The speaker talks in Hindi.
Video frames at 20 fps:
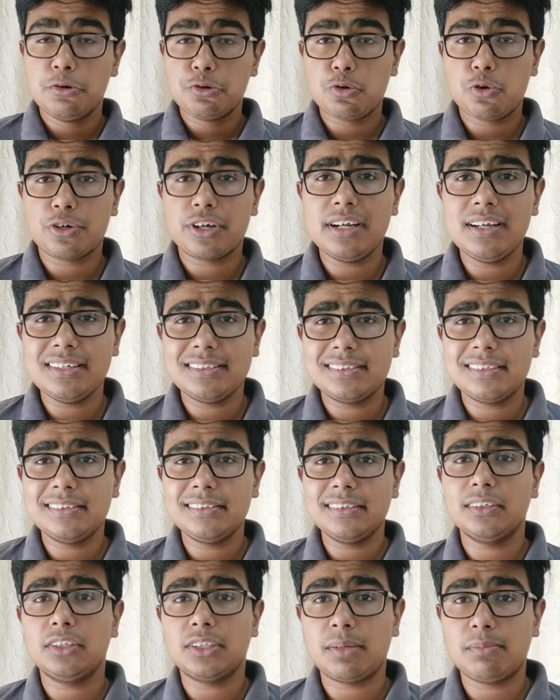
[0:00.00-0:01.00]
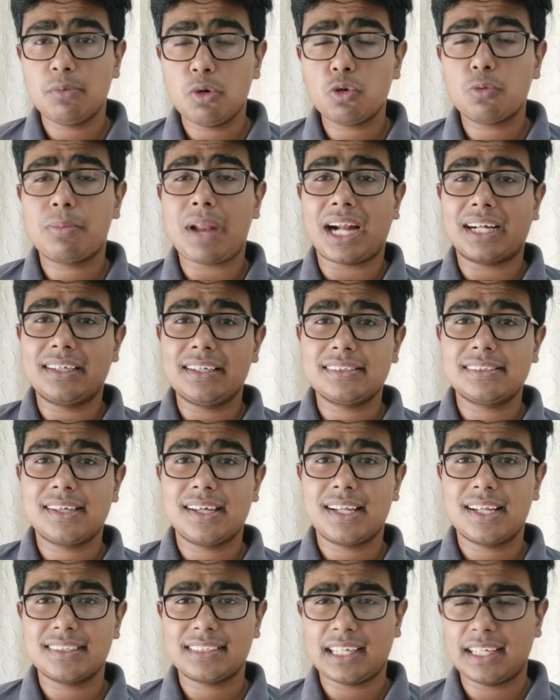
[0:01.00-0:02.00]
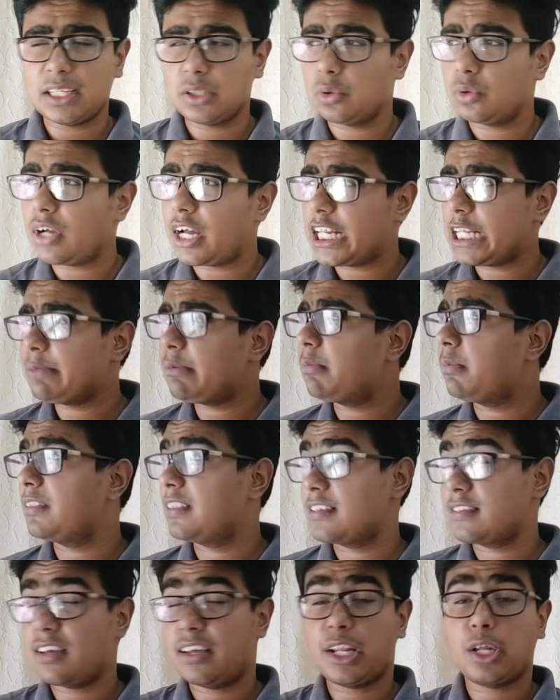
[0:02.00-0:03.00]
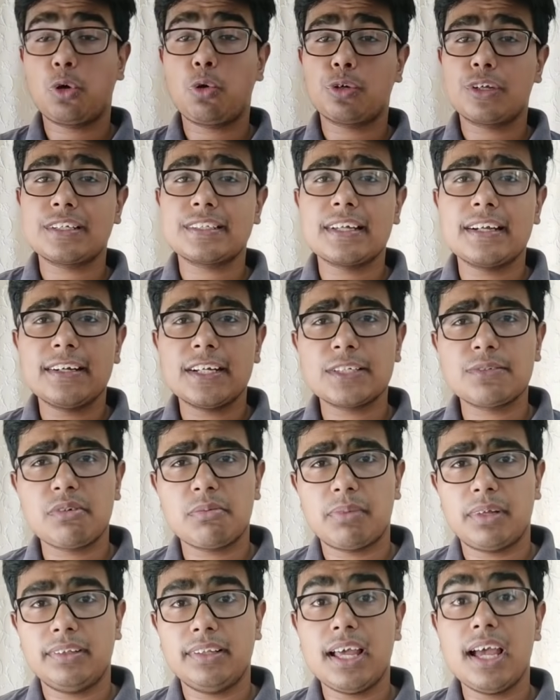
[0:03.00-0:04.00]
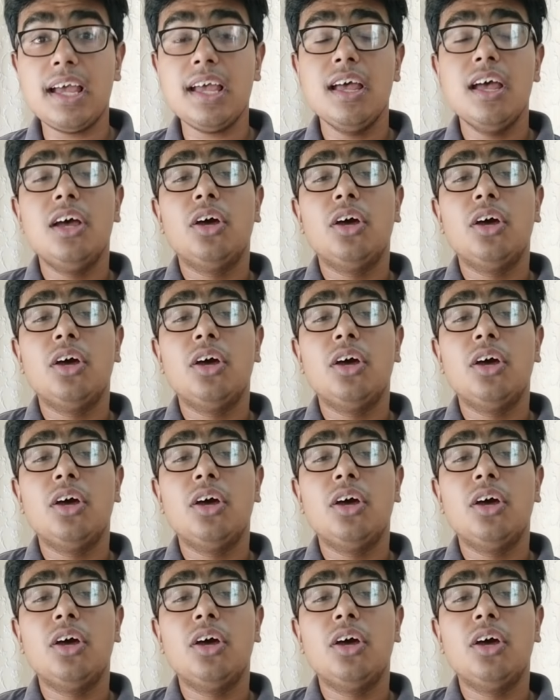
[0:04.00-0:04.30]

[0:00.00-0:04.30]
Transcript: सोशल डिस्टेंसिंग जो हम लोग प्रैक्टिस कर रहे हैं सारे दुकानें भी बंद है सारे कोचिंग सेंटर्स भी बंद है